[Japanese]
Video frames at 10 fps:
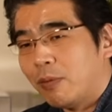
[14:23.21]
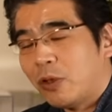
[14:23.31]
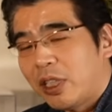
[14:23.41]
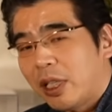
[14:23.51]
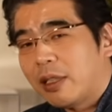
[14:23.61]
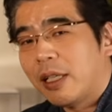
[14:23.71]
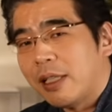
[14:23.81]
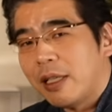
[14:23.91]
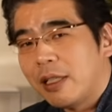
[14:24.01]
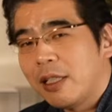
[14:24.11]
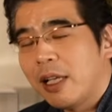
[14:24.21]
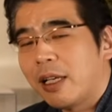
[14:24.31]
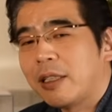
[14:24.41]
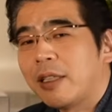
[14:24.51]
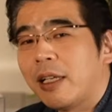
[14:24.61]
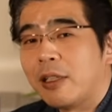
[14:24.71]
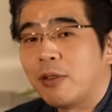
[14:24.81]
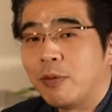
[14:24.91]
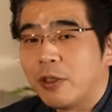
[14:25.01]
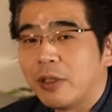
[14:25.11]
向き合って誠実に話したいなと
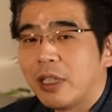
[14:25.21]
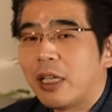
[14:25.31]
思う